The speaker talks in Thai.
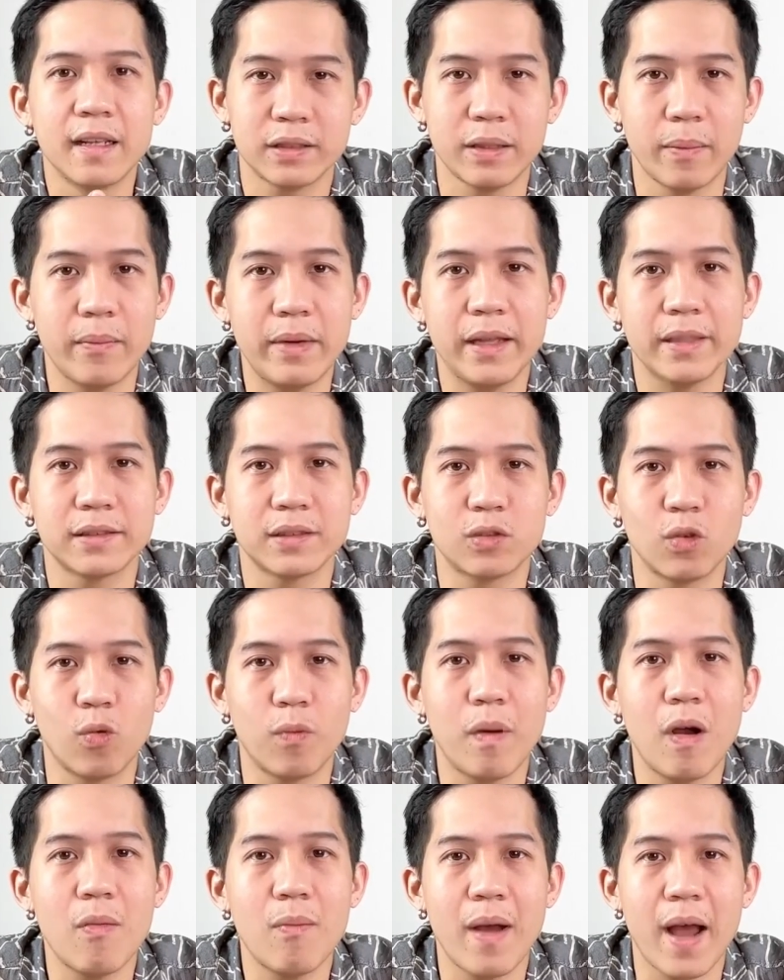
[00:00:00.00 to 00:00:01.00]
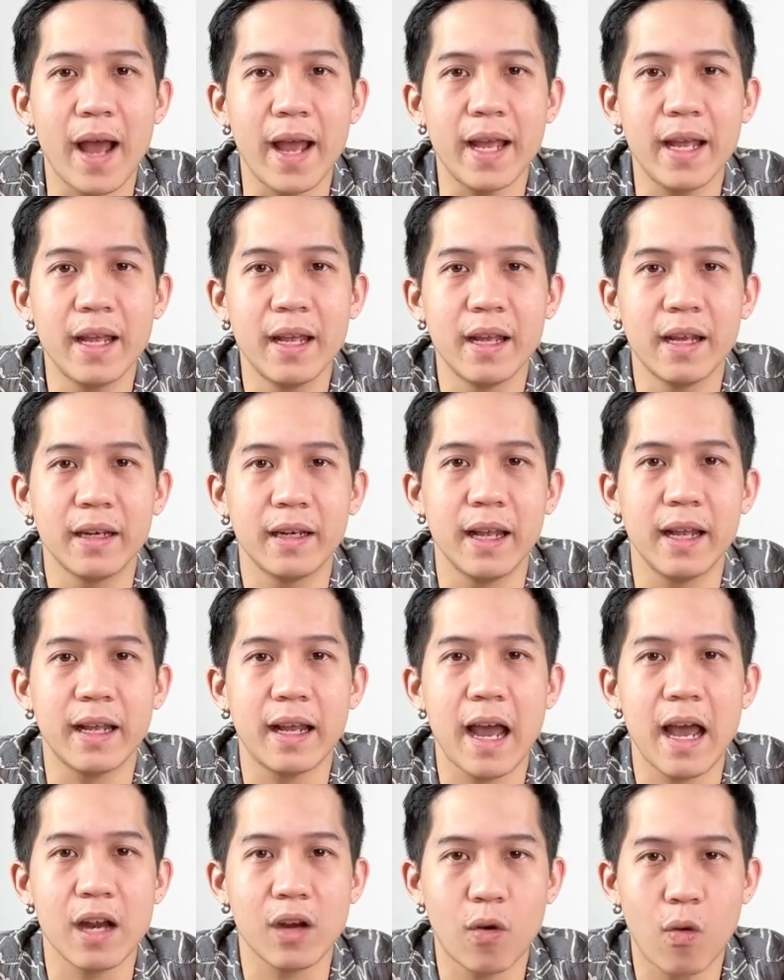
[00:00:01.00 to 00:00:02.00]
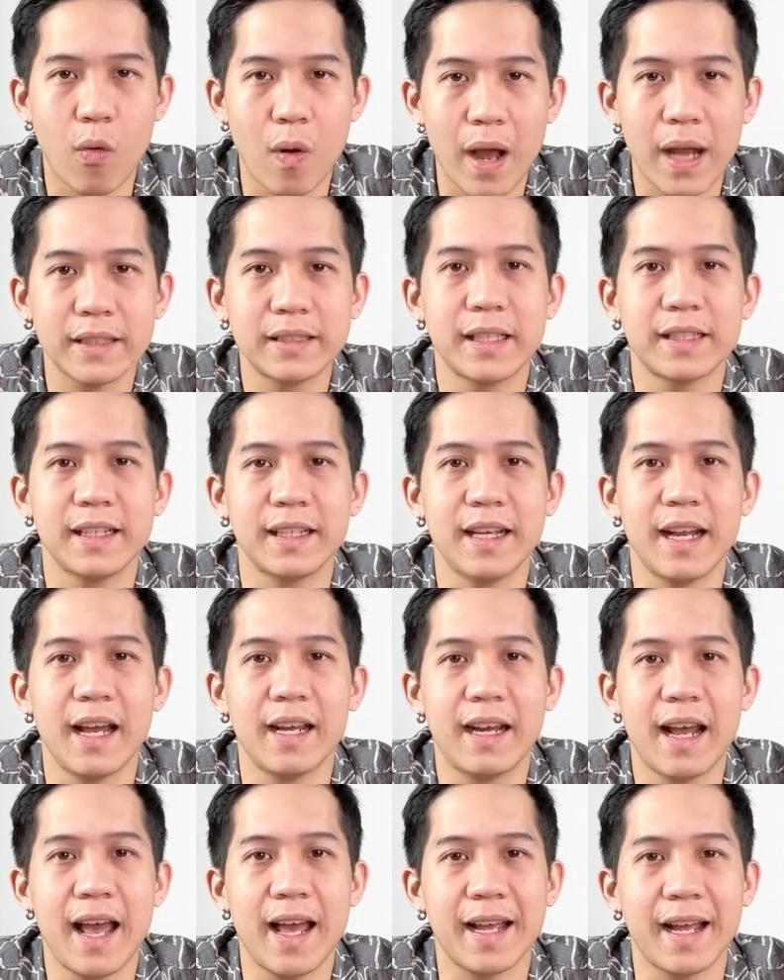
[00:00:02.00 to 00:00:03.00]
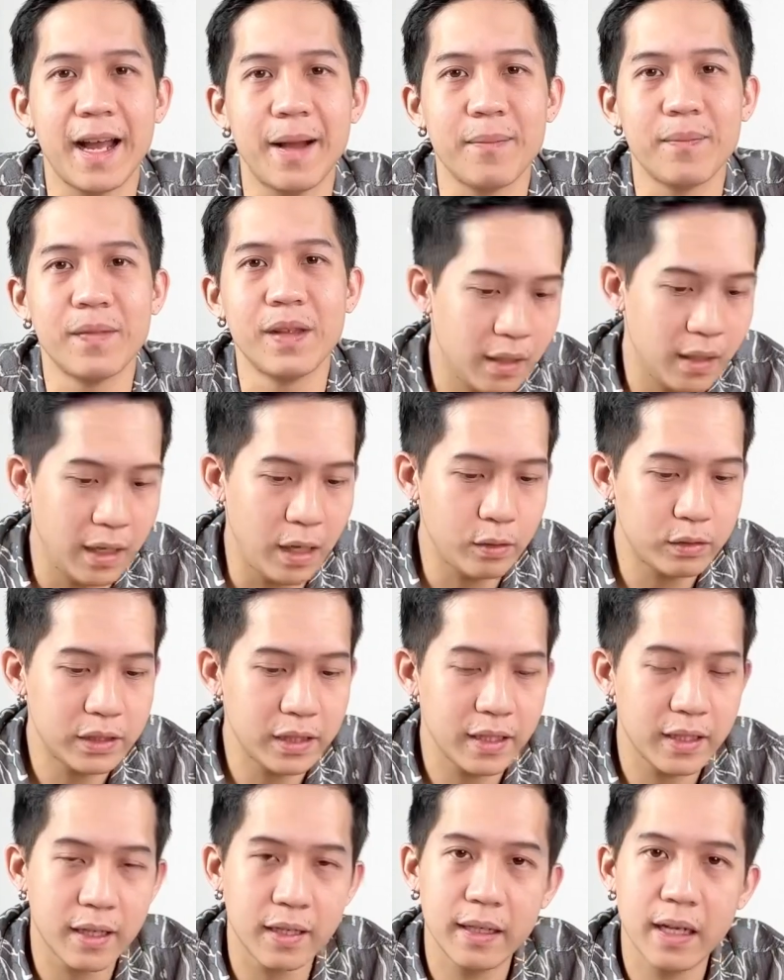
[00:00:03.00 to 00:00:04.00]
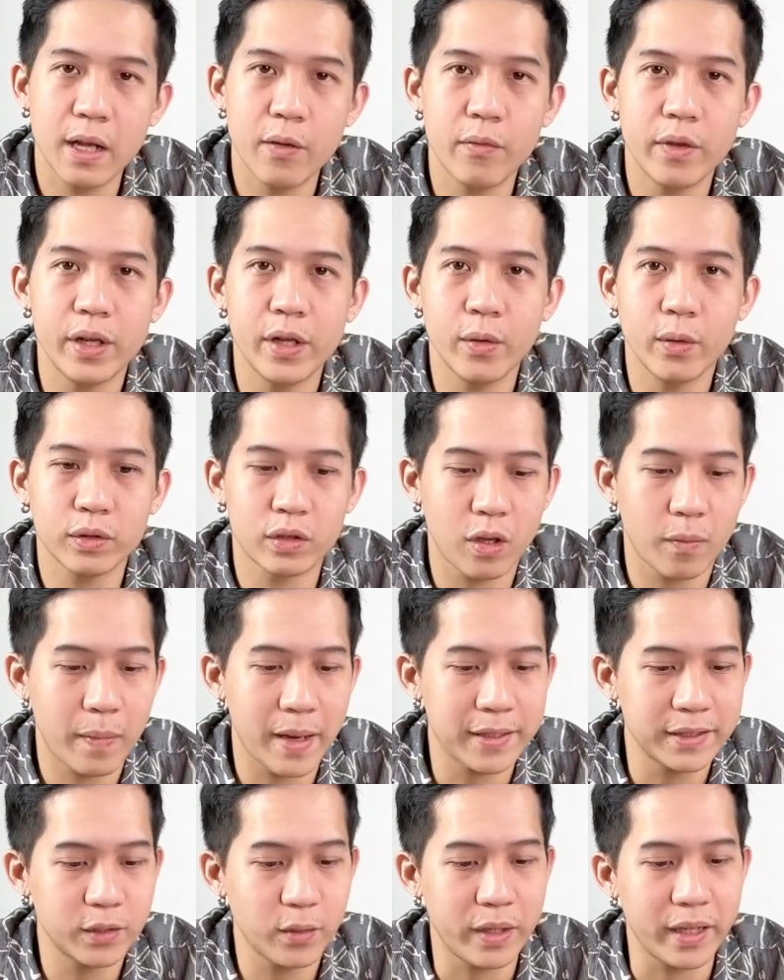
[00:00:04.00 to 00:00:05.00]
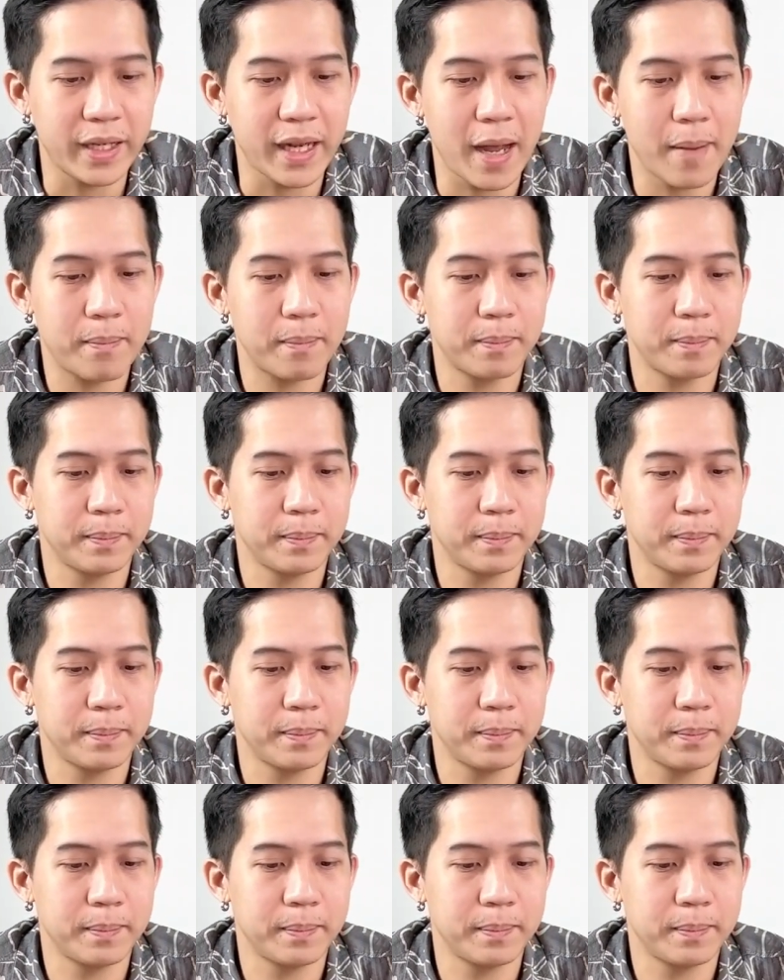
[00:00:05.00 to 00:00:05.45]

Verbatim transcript: สำเร็จสู่เป้าหมายในการคว้าชัยชนะได้ครับ แล้วเจอกันในวิดีโอต่อไปสวัสดีครับ